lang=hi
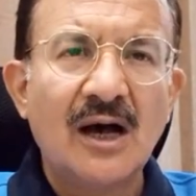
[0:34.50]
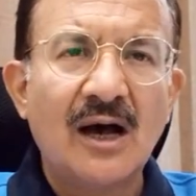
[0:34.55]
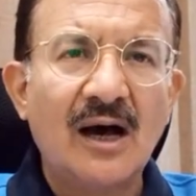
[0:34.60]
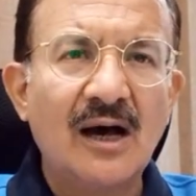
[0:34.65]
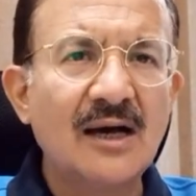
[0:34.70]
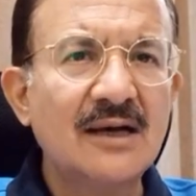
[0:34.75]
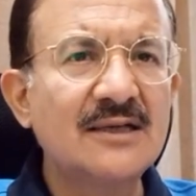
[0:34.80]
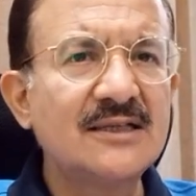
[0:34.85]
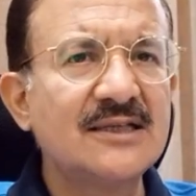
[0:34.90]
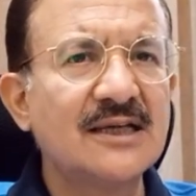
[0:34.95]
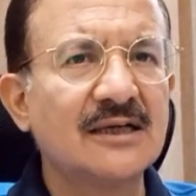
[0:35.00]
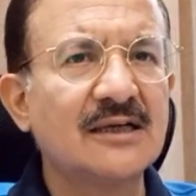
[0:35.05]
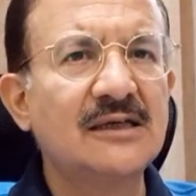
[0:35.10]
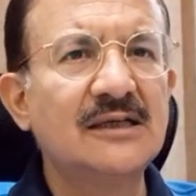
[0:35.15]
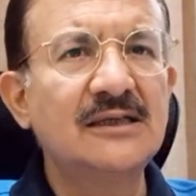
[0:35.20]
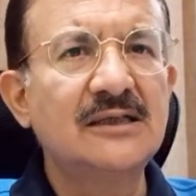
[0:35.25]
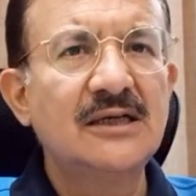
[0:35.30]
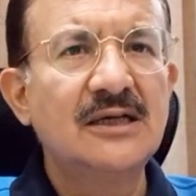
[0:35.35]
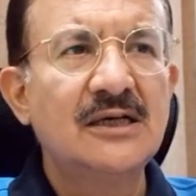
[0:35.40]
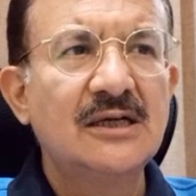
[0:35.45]
हर
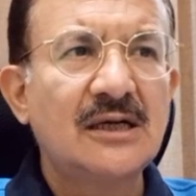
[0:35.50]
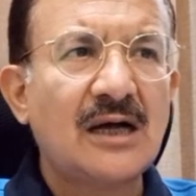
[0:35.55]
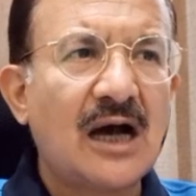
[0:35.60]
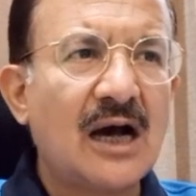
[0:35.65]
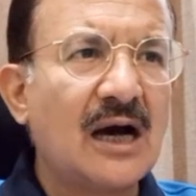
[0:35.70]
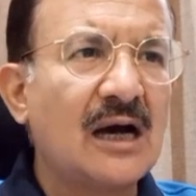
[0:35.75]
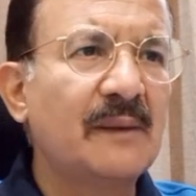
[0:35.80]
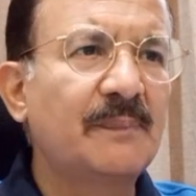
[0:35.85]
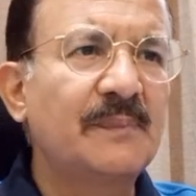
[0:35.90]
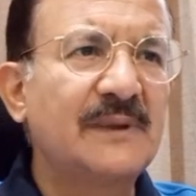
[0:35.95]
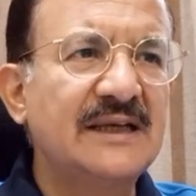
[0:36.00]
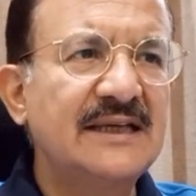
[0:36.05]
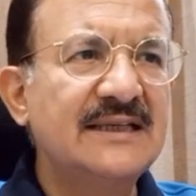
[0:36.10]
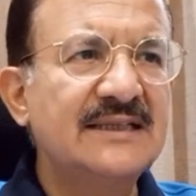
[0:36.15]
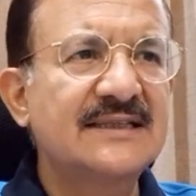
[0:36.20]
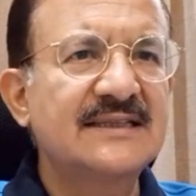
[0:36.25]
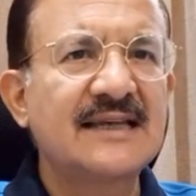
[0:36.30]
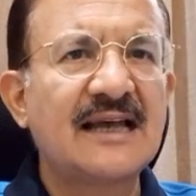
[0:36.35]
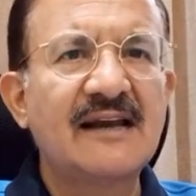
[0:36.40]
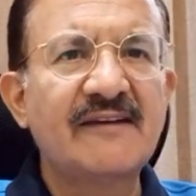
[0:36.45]
जगह आपकी
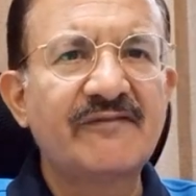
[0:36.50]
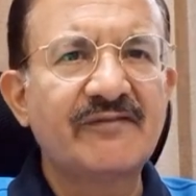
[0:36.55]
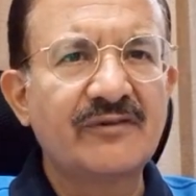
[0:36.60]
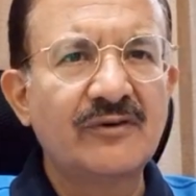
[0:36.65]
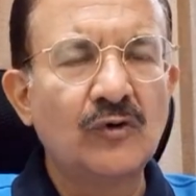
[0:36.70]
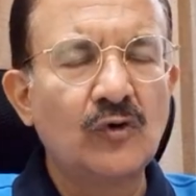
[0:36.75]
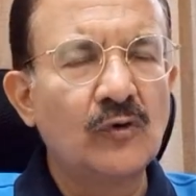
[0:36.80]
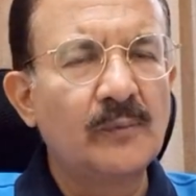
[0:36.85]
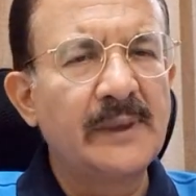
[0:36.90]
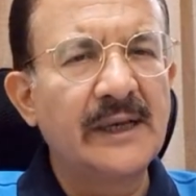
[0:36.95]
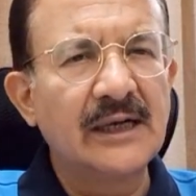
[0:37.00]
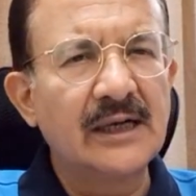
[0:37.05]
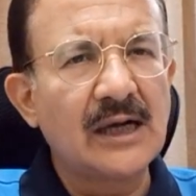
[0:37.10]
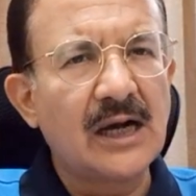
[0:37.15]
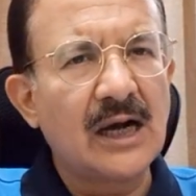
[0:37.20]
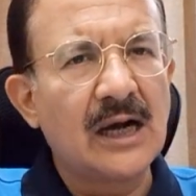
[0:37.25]
सेल्फ ग्रूमिंग